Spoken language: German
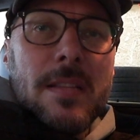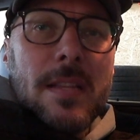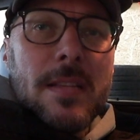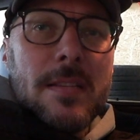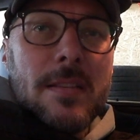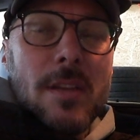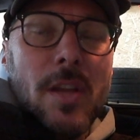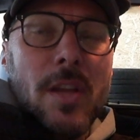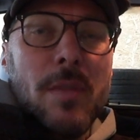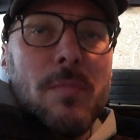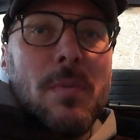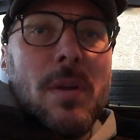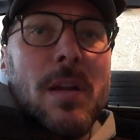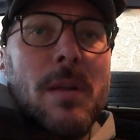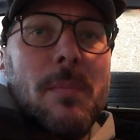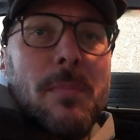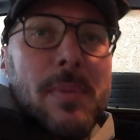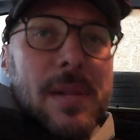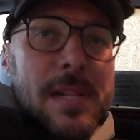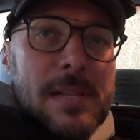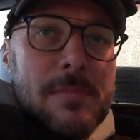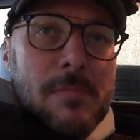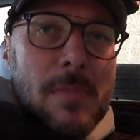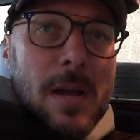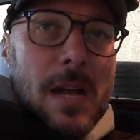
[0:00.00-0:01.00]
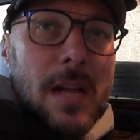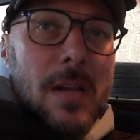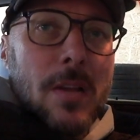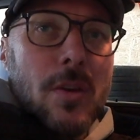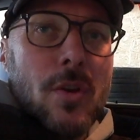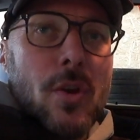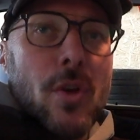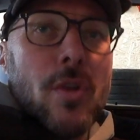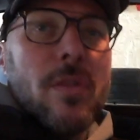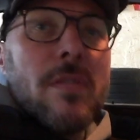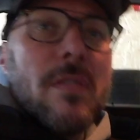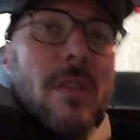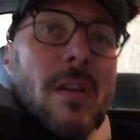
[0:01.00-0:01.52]
dass ihr euch mal ein Bild machen
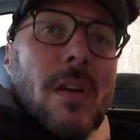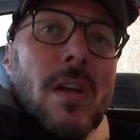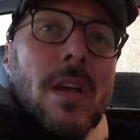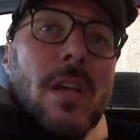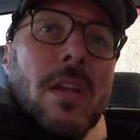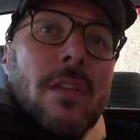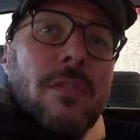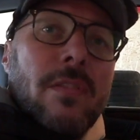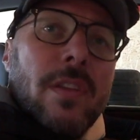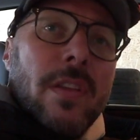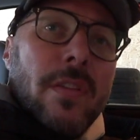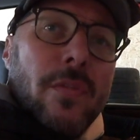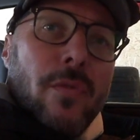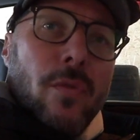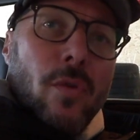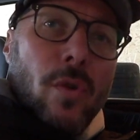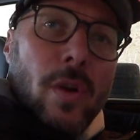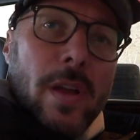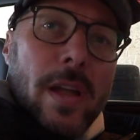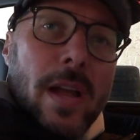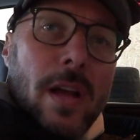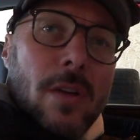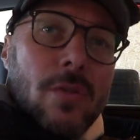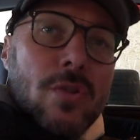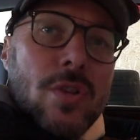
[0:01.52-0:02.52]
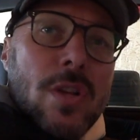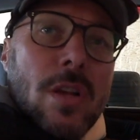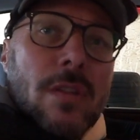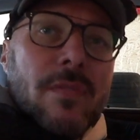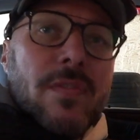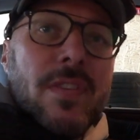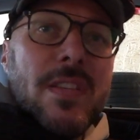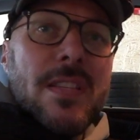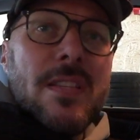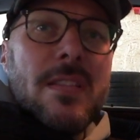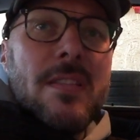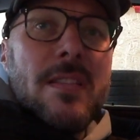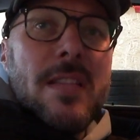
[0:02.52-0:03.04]
könnt, wie es vorher ausschaut,
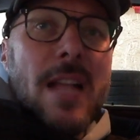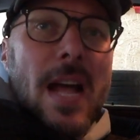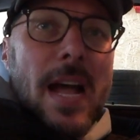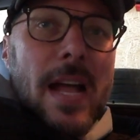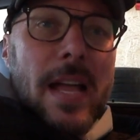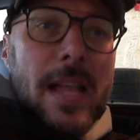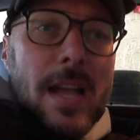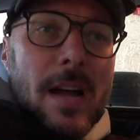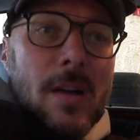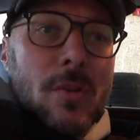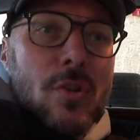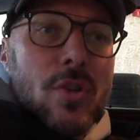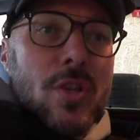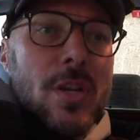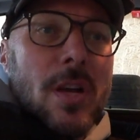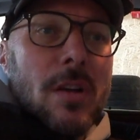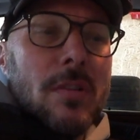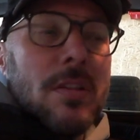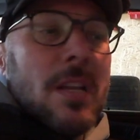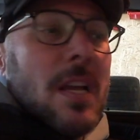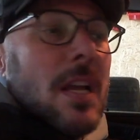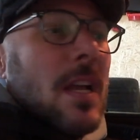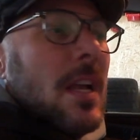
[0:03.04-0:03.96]
wie es nachher ausschaut.